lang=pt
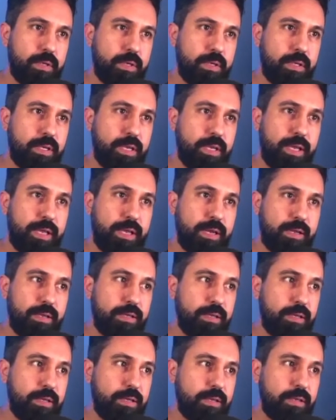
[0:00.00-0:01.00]
Criei ela
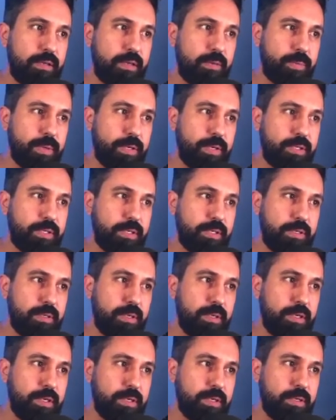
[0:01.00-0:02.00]
aqui e a partir
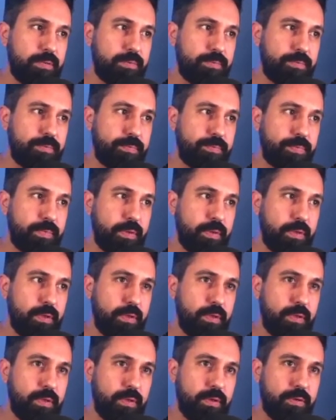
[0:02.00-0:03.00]
dela
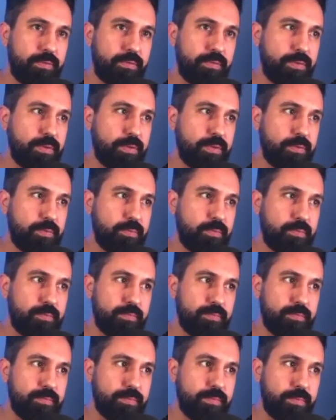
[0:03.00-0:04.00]
eu fiz um,
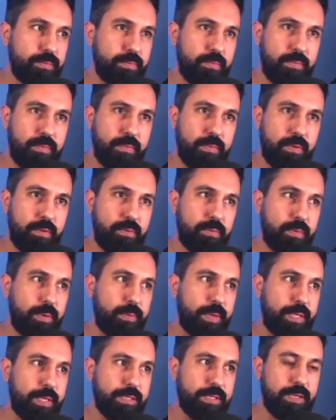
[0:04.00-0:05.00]
uma
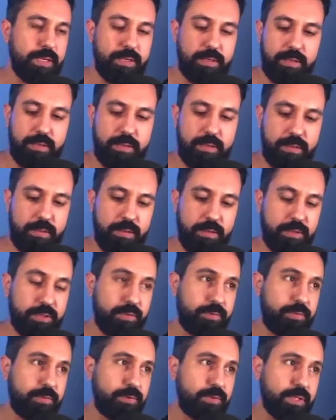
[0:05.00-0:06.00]
máscara aqui. Eu
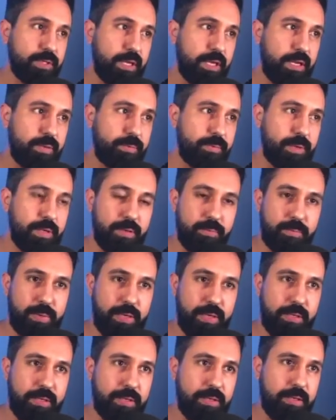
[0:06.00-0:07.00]
só vou usar ela para
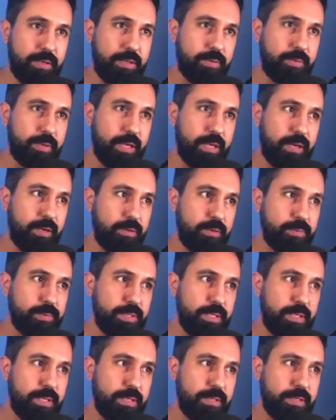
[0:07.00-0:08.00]
ter ela como
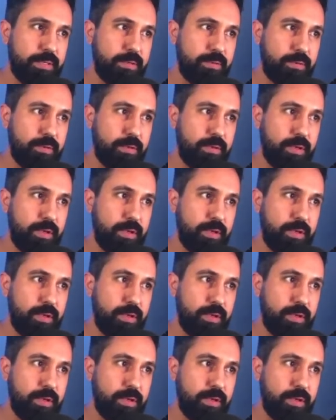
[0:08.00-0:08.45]
seleção.